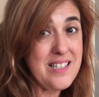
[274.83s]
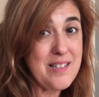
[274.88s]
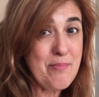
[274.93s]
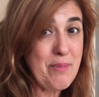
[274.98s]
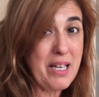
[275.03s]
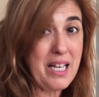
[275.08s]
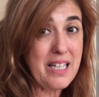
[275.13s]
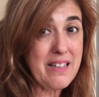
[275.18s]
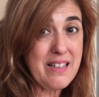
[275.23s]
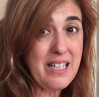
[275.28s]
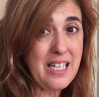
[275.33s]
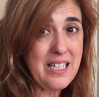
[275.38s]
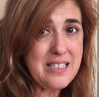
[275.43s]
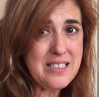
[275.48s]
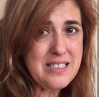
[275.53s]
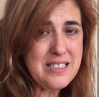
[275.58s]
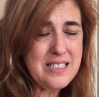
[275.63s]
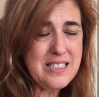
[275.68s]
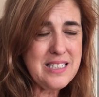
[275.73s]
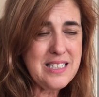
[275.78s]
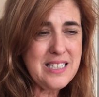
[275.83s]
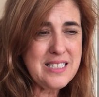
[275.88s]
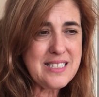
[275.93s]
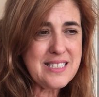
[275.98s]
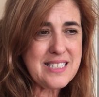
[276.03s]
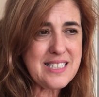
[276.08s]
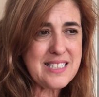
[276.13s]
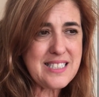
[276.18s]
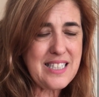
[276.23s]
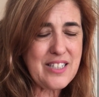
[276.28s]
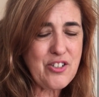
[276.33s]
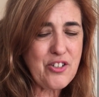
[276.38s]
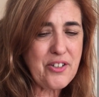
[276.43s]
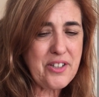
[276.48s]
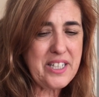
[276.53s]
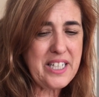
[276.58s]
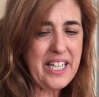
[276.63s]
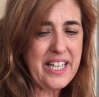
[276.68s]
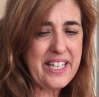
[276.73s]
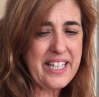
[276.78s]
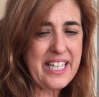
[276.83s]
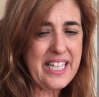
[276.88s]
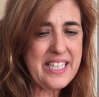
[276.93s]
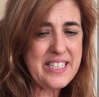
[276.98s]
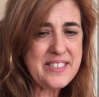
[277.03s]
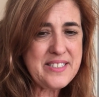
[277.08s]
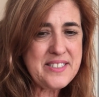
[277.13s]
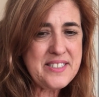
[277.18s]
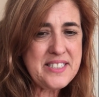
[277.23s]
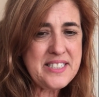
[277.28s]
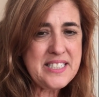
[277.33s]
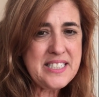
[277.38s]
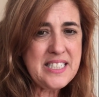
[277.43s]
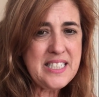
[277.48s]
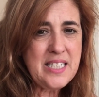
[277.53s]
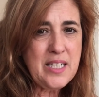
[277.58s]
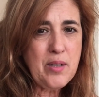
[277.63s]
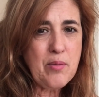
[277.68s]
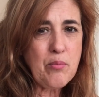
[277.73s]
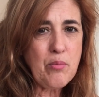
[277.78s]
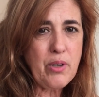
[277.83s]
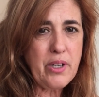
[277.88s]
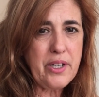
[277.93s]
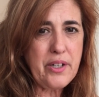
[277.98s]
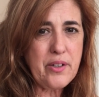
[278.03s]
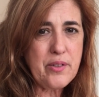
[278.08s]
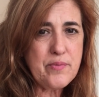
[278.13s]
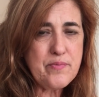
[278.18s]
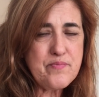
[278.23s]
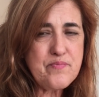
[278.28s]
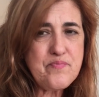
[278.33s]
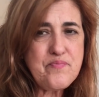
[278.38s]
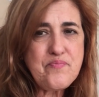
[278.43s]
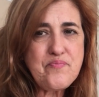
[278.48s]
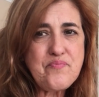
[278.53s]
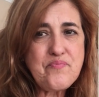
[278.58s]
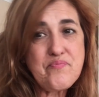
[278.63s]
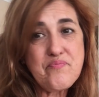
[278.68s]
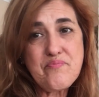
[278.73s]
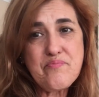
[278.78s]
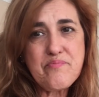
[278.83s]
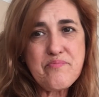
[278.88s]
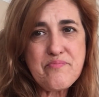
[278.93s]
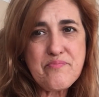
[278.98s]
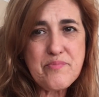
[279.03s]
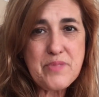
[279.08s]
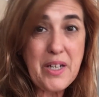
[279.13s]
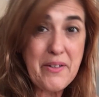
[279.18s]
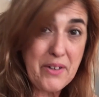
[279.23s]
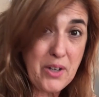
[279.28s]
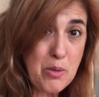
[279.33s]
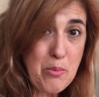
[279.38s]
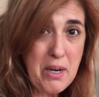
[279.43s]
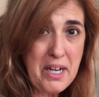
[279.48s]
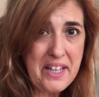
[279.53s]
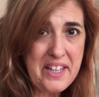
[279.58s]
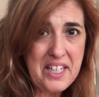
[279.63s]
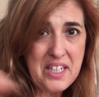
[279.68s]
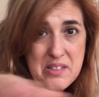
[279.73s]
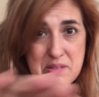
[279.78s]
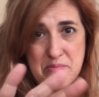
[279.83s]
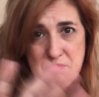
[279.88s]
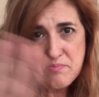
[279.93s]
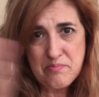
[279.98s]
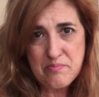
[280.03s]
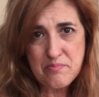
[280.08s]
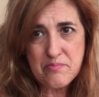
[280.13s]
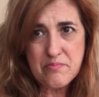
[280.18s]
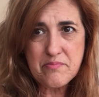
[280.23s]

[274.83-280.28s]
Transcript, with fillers: Me encanta ser tan ya. Bueno, ya ve cómo ha quedado.